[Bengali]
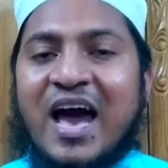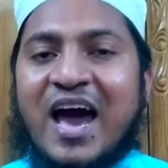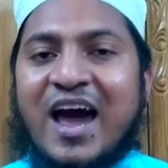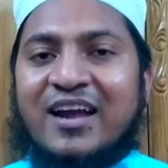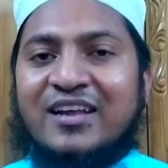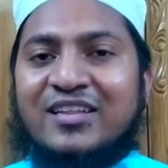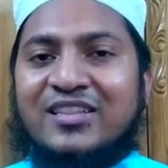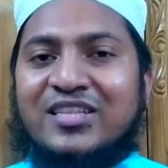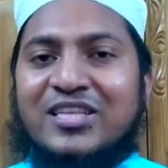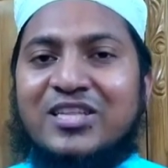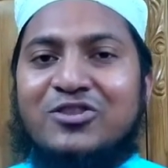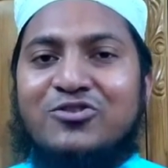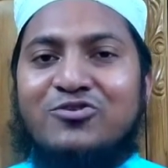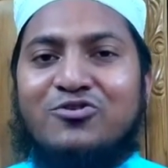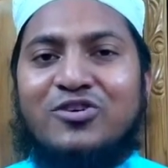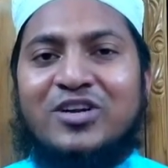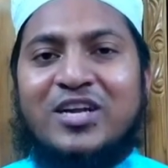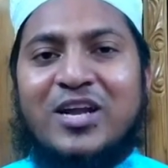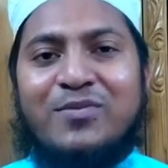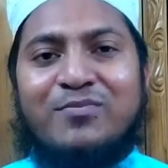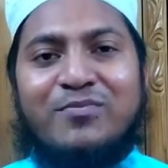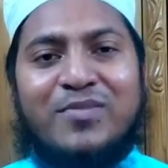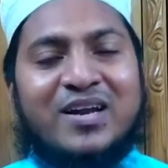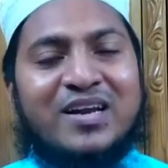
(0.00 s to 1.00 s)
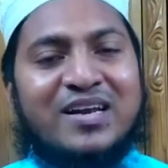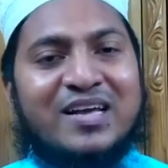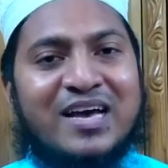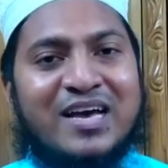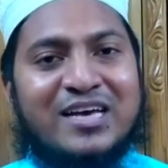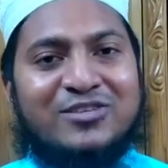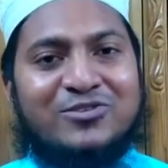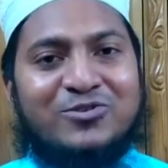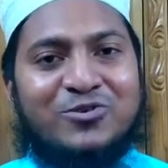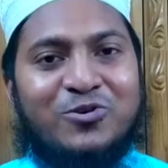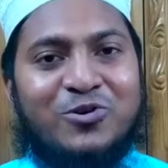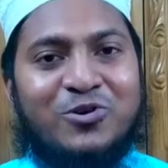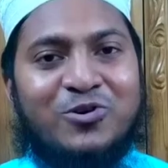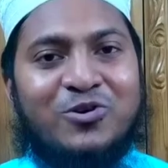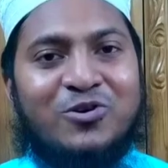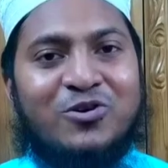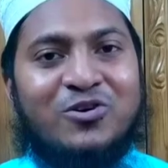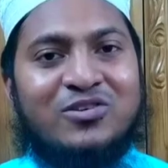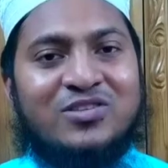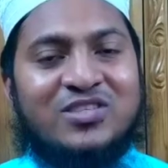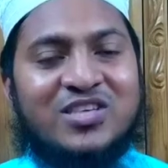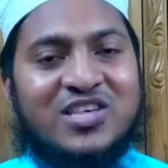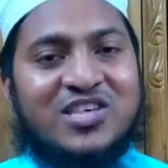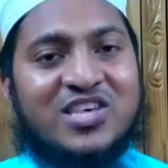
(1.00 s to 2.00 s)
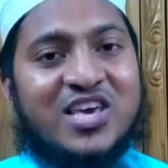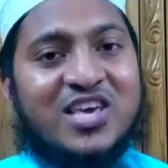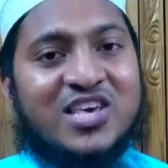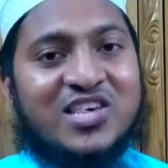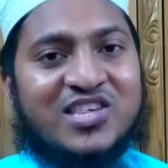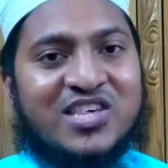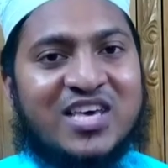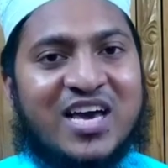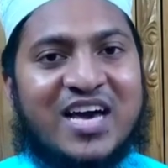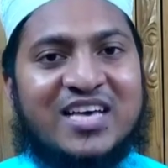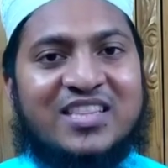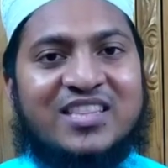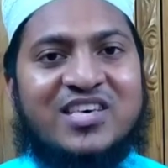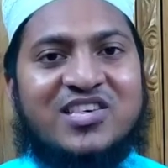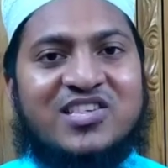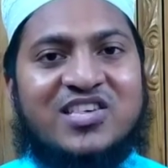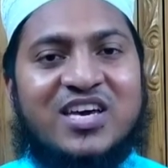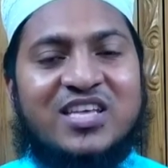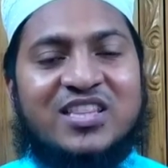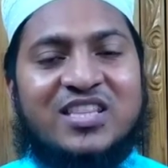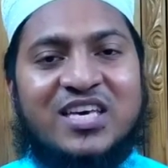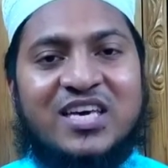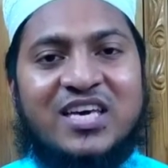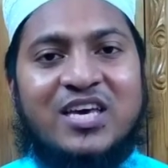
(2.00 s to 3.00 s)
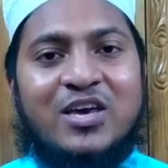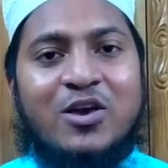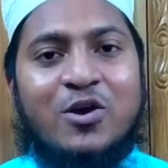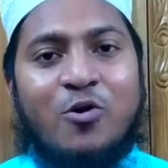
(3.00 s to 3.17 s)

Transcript: আর দ্বিতীয় নাম্বার কাজ হলো যে সেই সাথে সাথে